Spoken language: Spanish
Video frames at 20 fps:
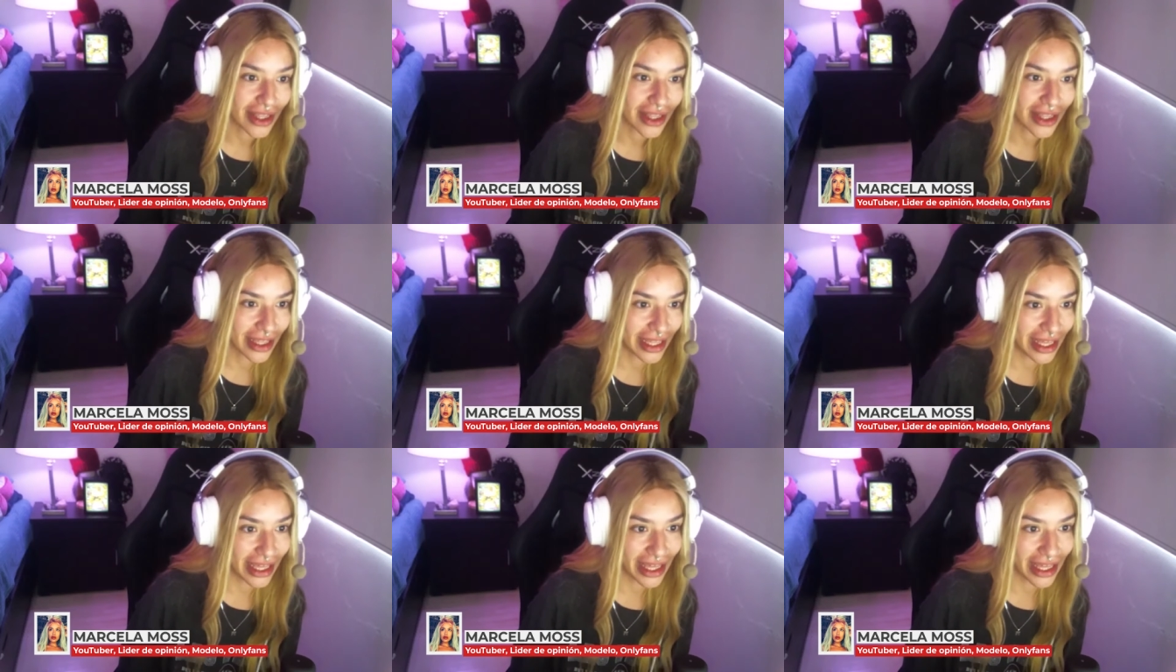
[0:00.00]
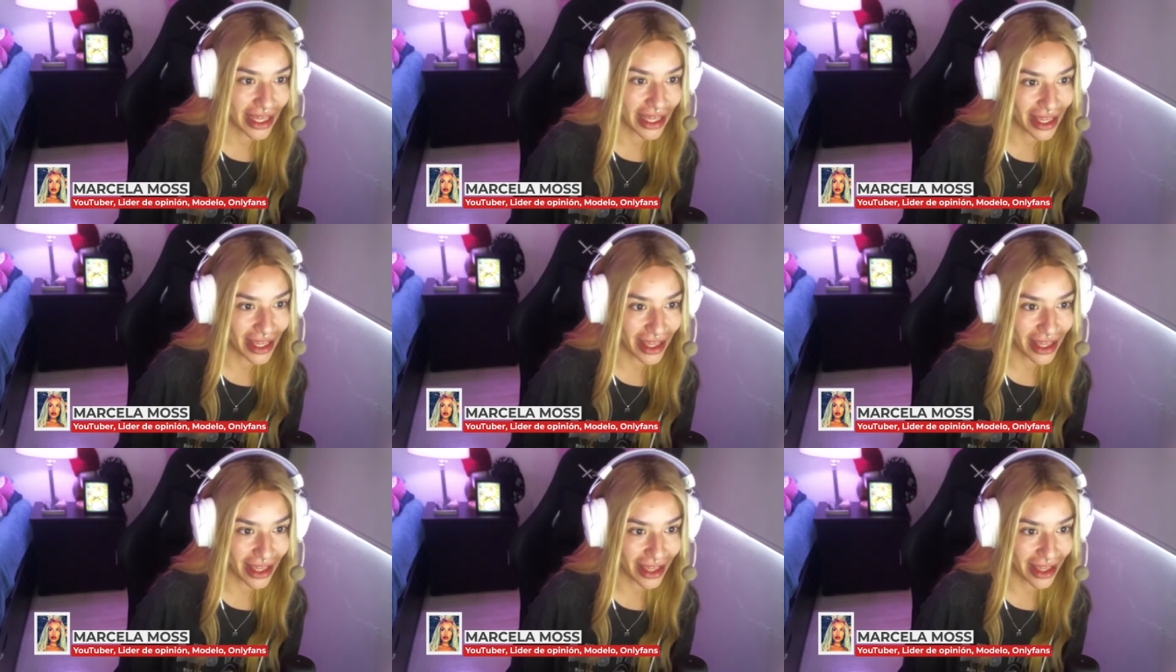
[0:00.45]

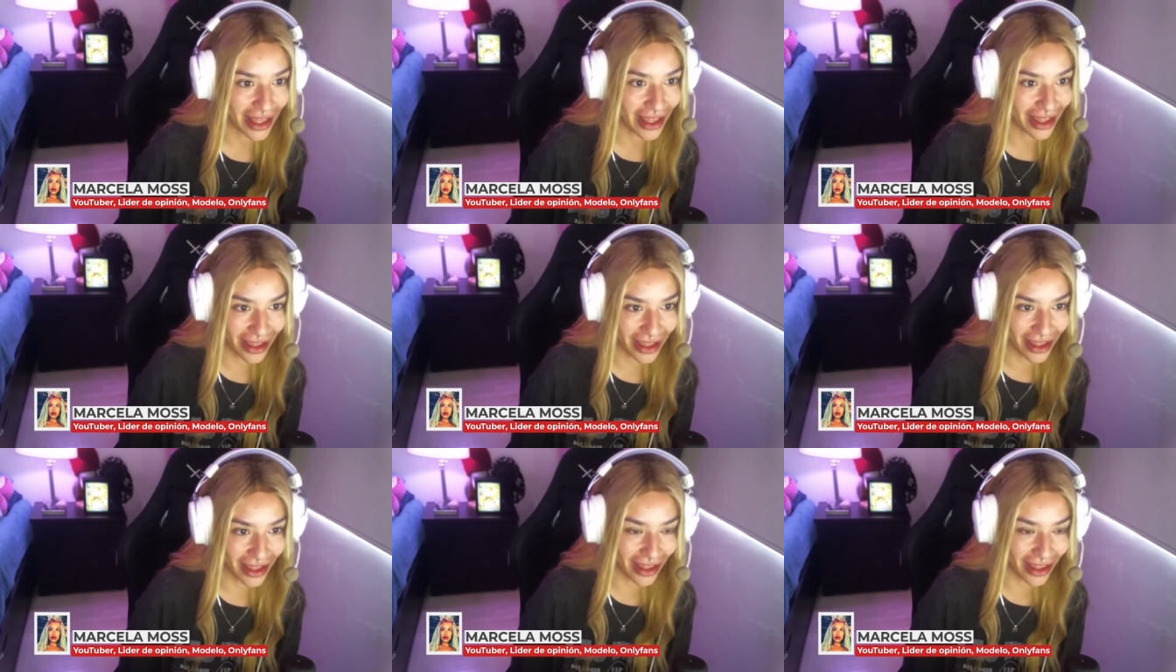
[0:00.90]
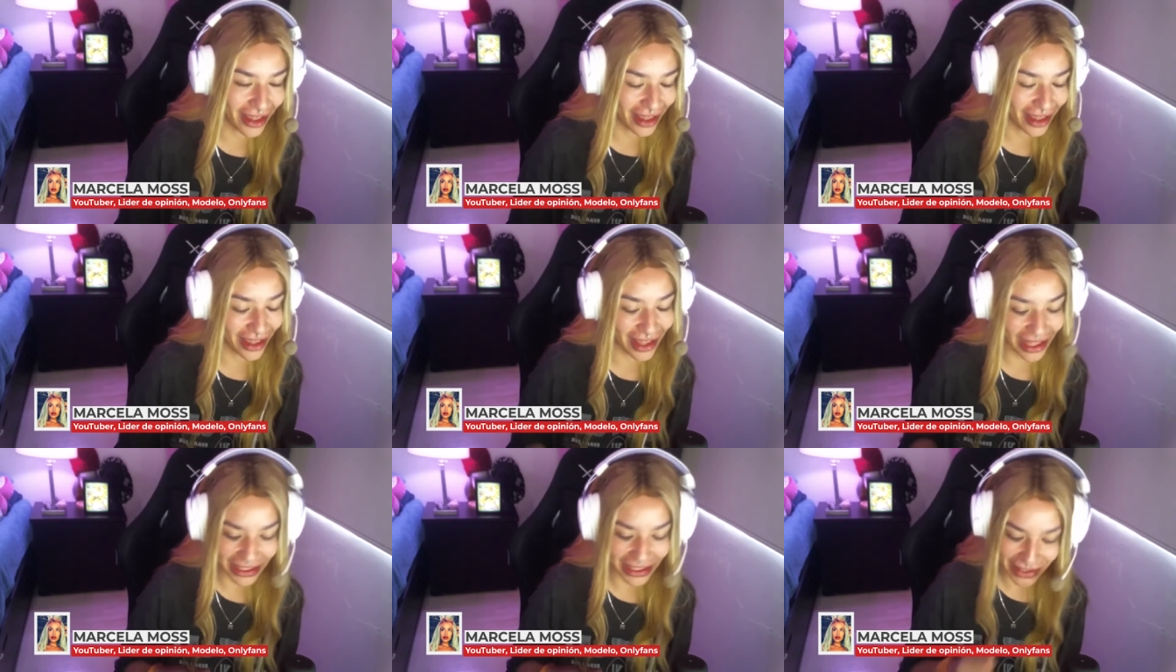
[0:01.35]
y,
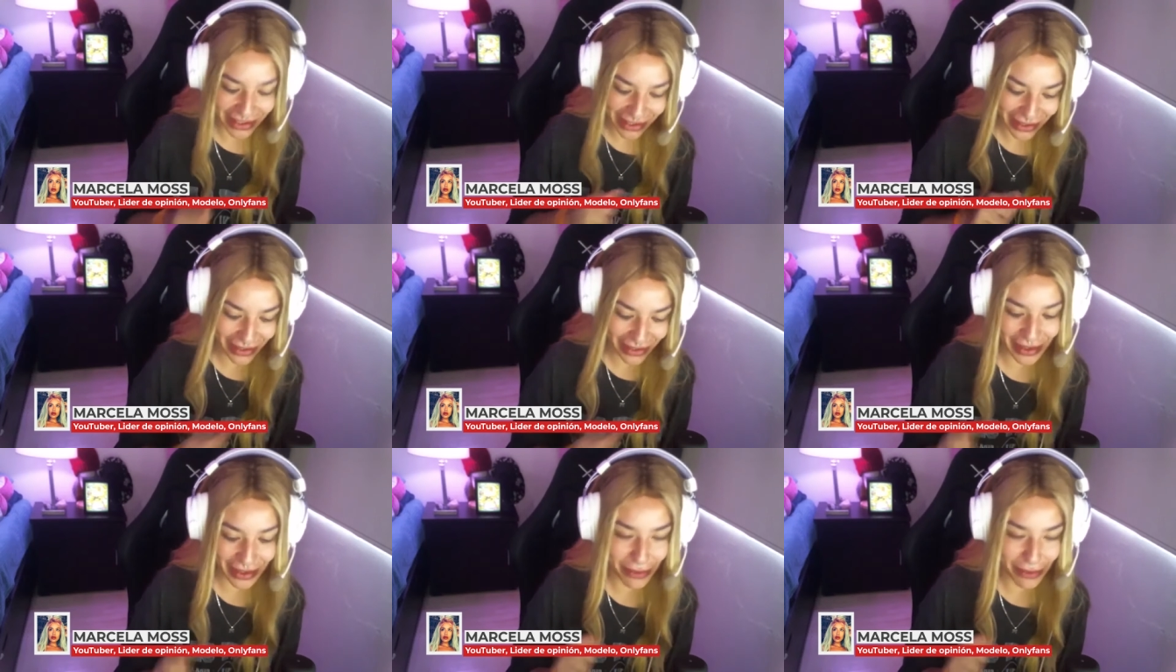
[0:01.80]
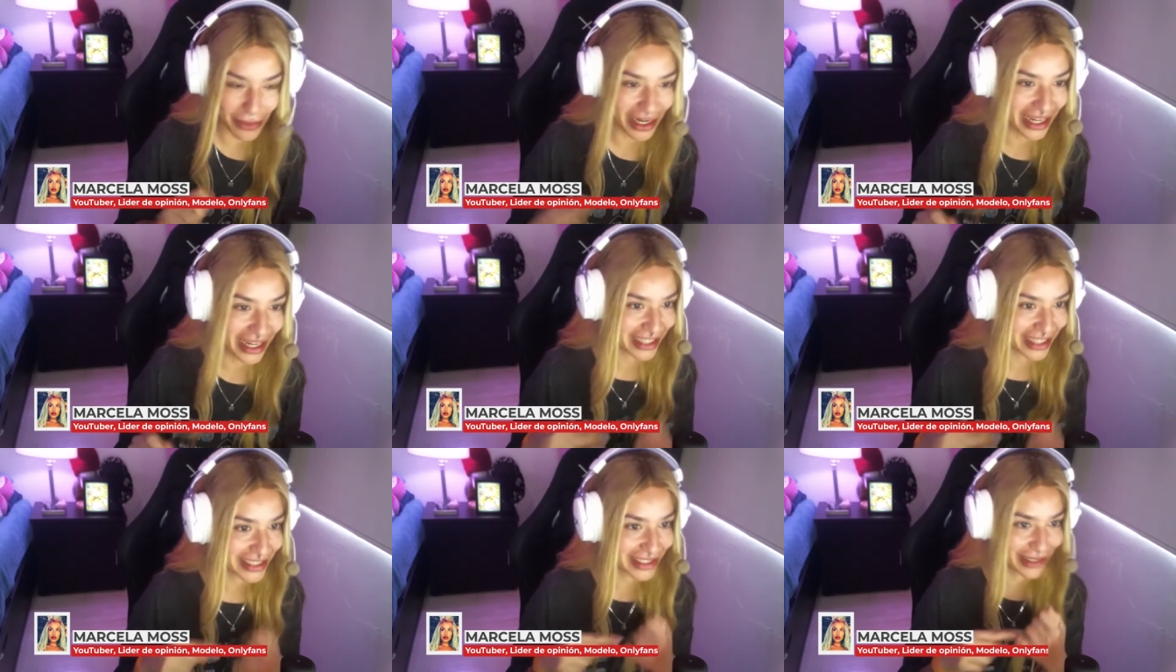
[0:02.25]
y si me
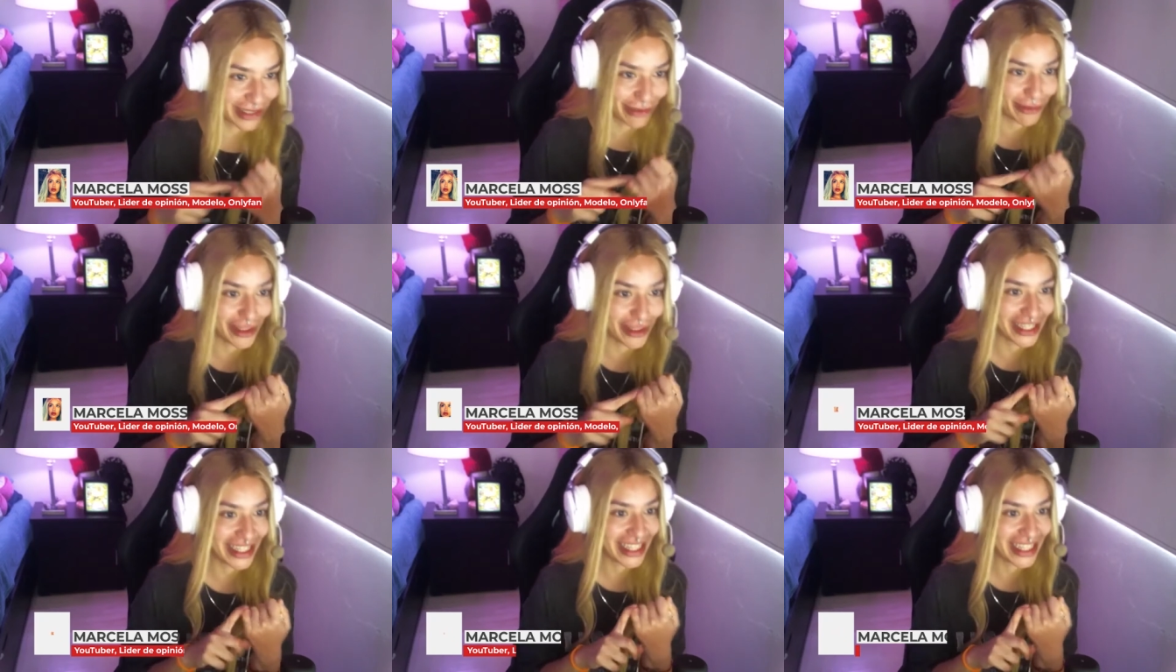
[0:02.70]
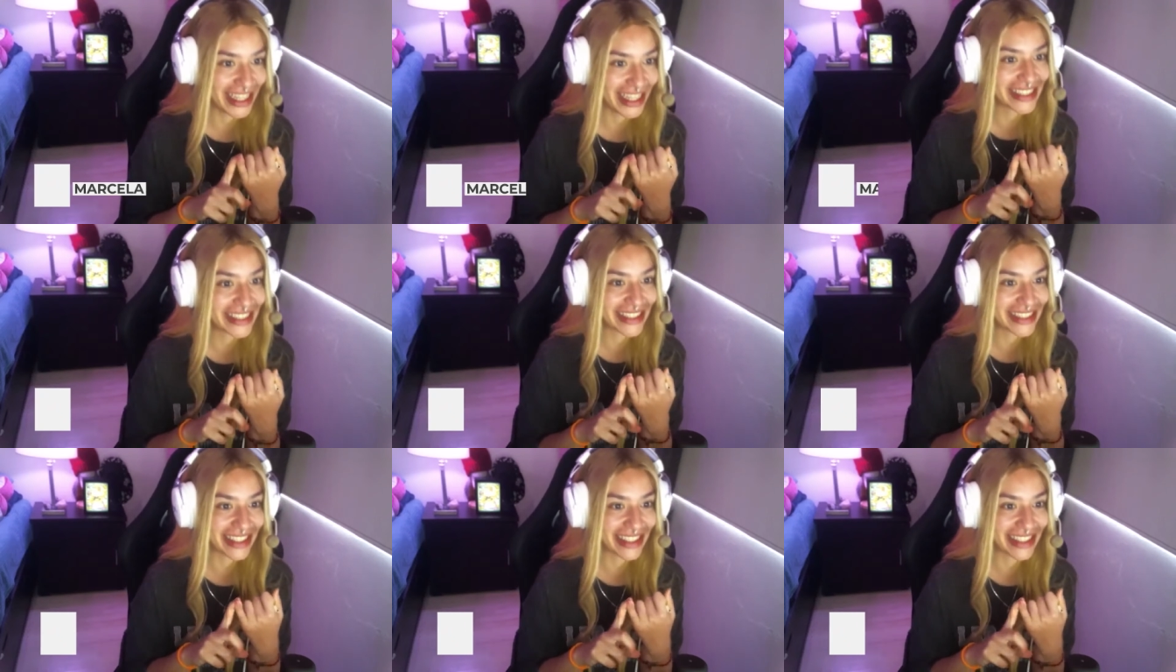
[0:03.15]
agarras de buenas,